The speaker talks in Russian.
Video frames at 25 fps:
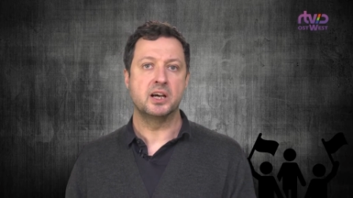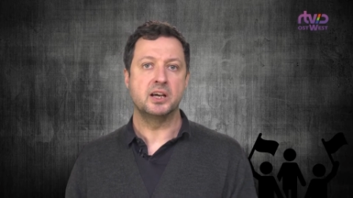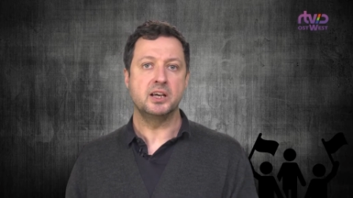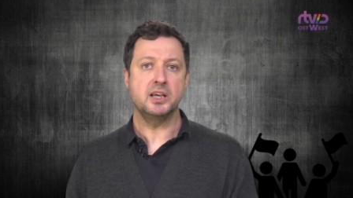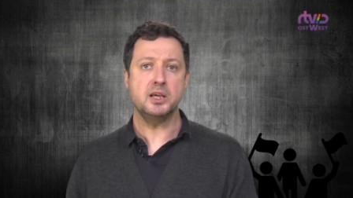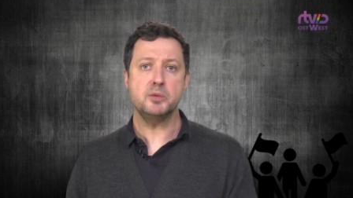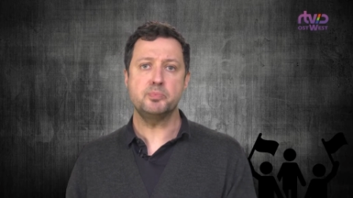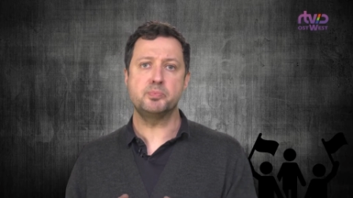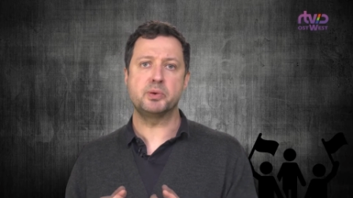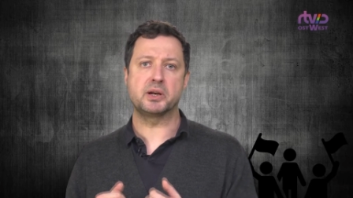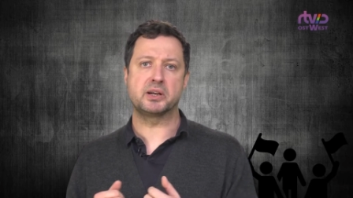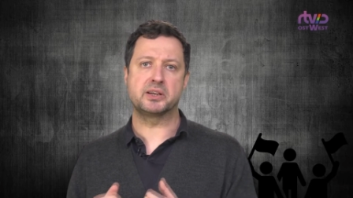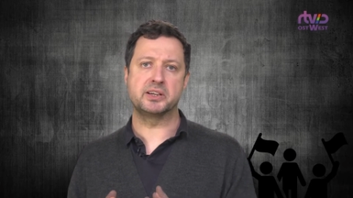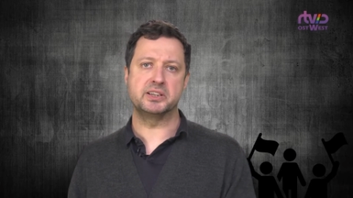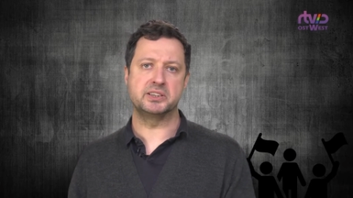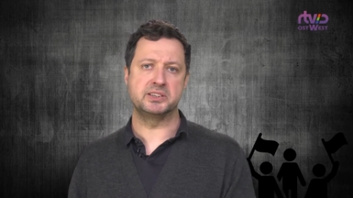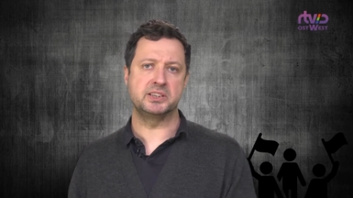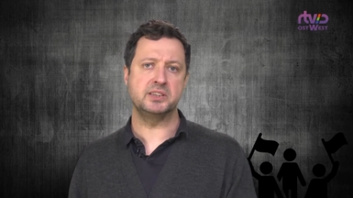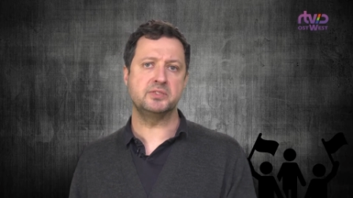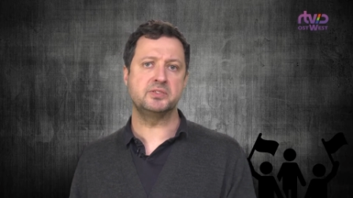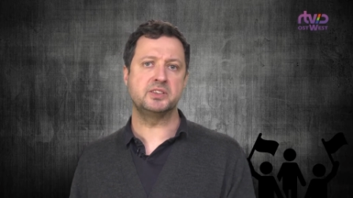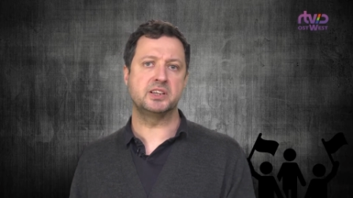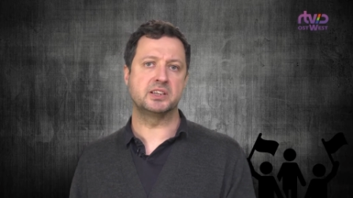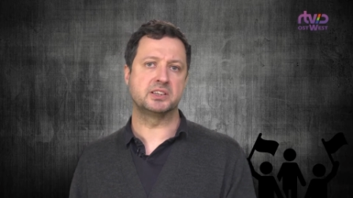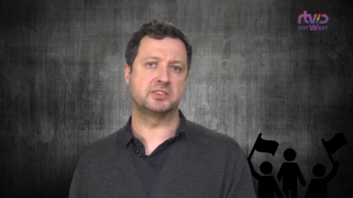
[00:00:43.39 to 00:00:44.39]
и
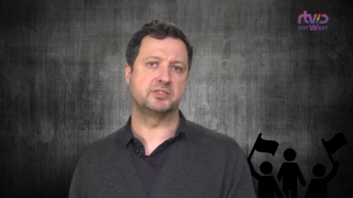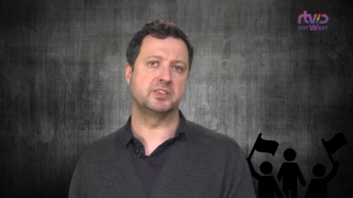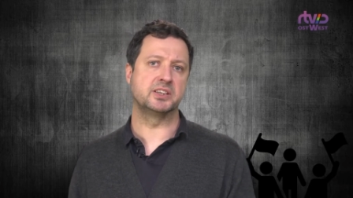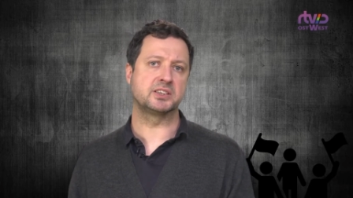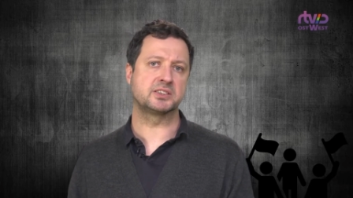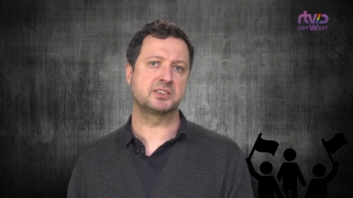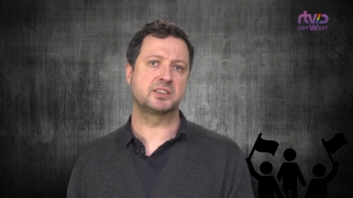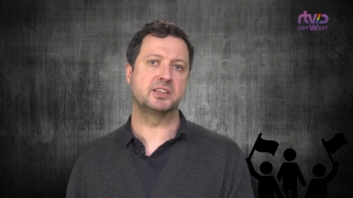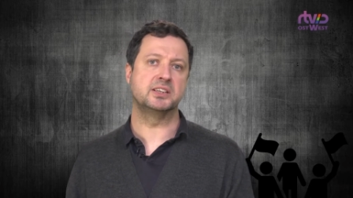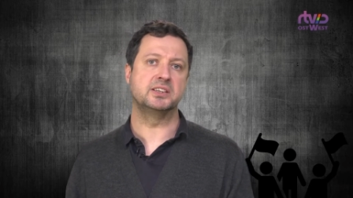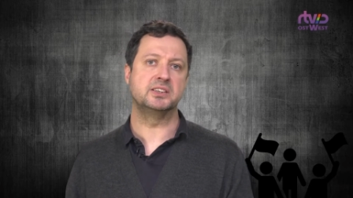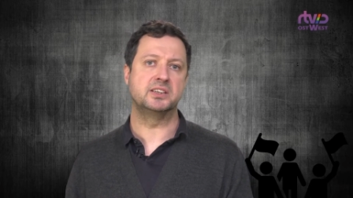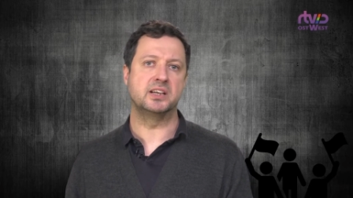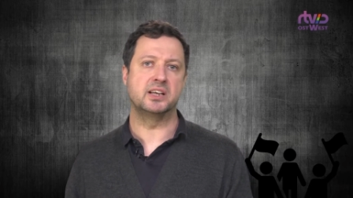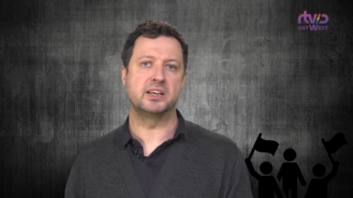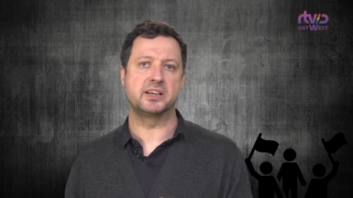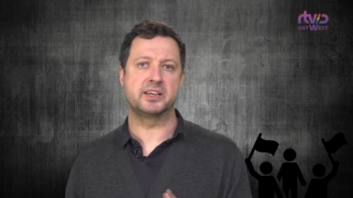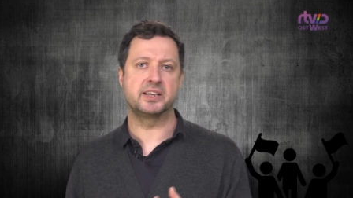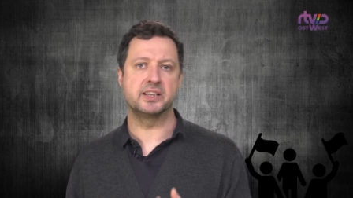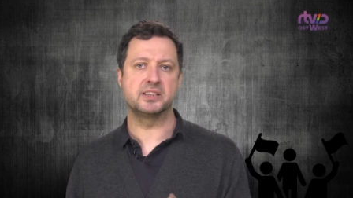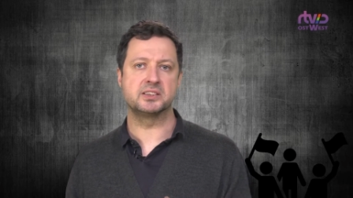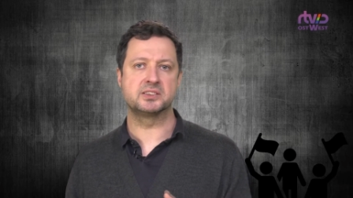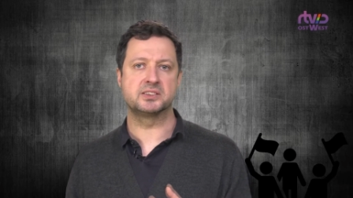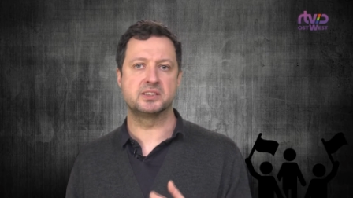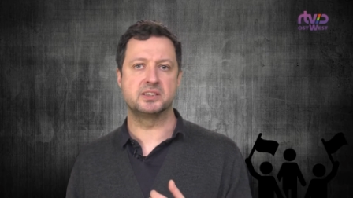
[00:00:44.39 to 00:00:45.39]
прогрессивная светская
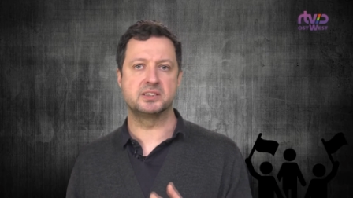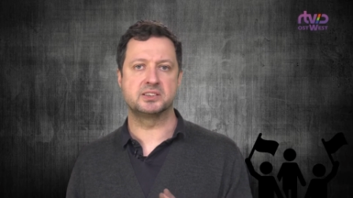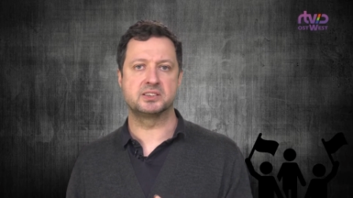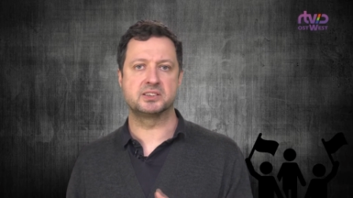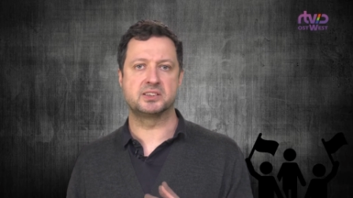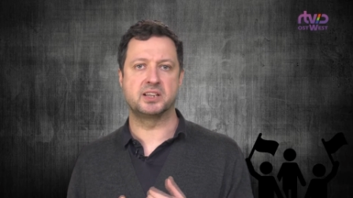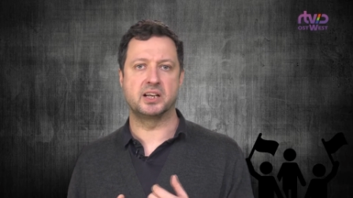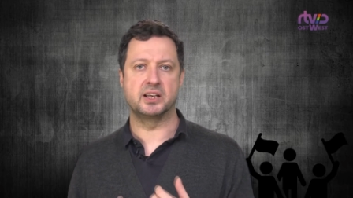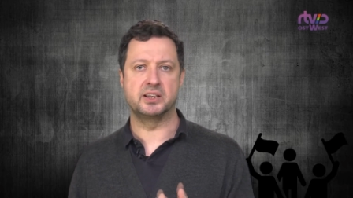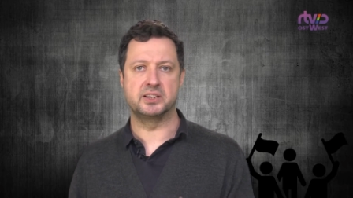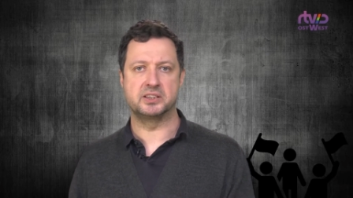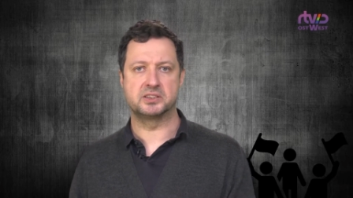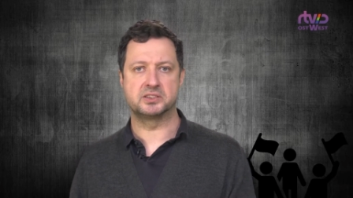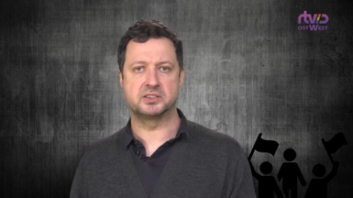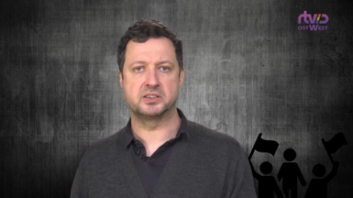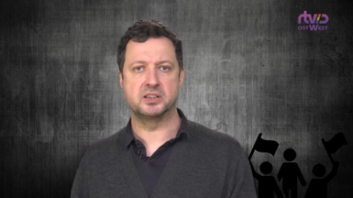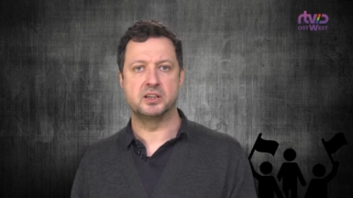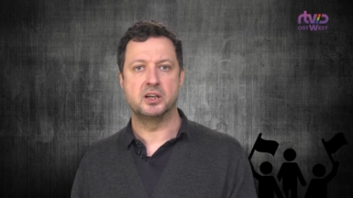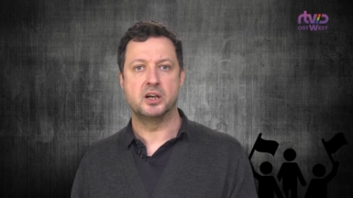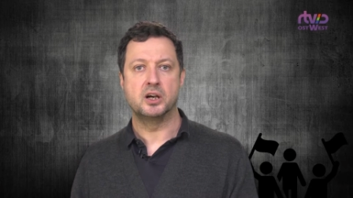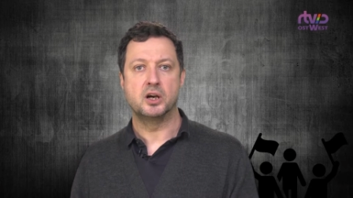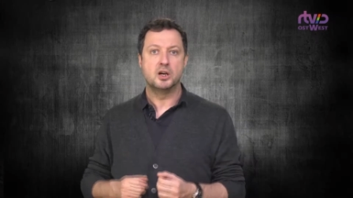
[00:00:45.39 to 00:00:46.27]
интеллигенция из столицы.